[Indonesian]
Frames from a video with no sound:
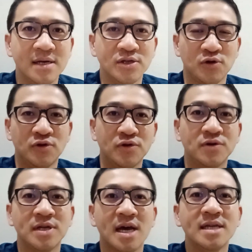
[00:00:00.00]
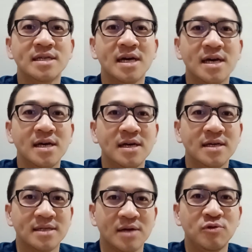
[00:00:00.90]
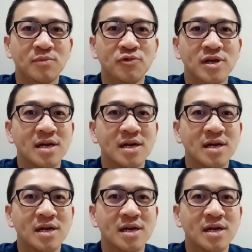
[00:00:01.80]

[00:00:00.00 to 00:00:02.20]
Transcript: Contohnya aja, saya udah punya